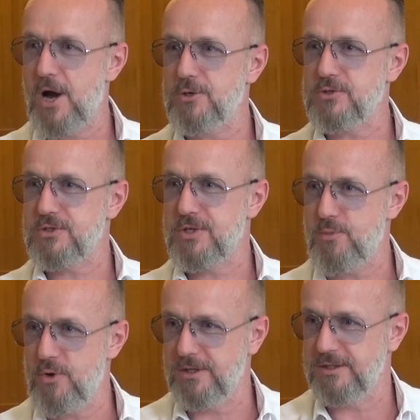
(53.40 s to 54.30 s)
Haus
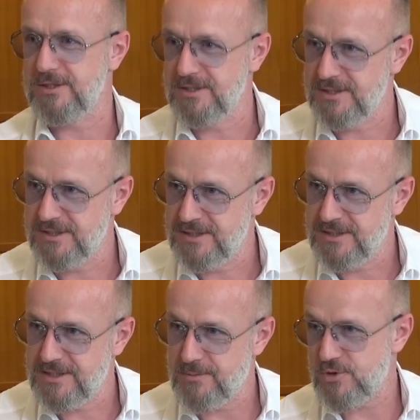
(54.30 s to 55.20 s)
geboren.
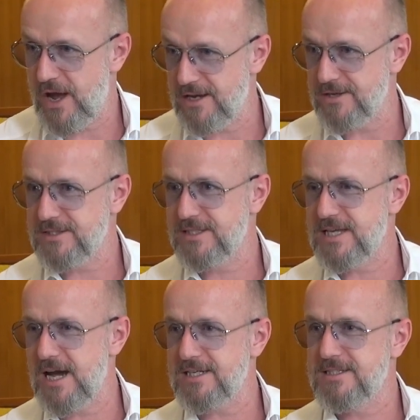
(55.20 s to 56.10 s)
Ich habe schon eingangs
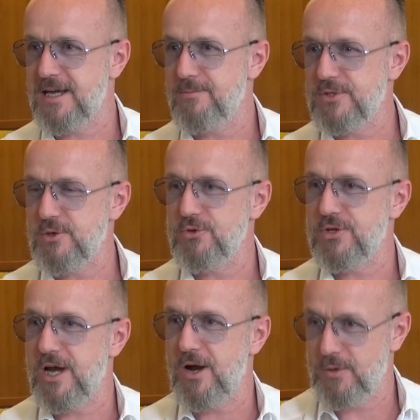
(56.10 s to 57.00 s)
gesagt, ein
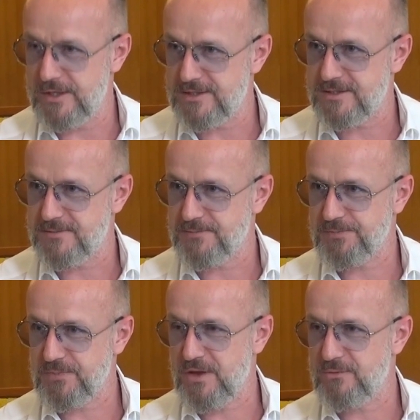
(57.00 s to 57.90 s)
besonderer Ort.
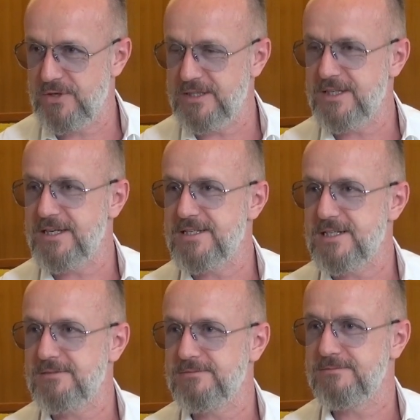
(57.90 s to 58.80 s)
Vielleicht,
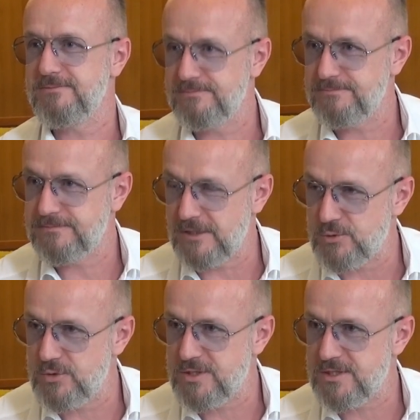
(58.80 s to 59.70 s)
Theresa, ganz
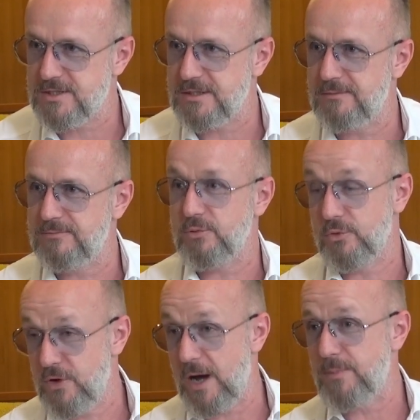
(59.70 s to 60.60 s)
kurz ähm, oder
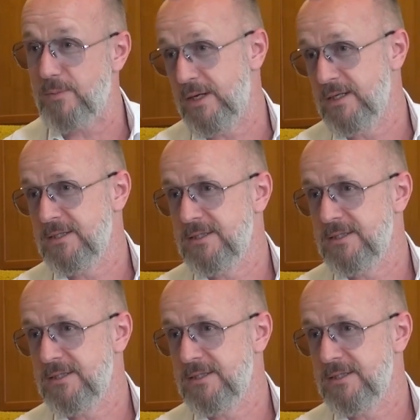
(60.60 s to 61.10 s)
vorab einmal,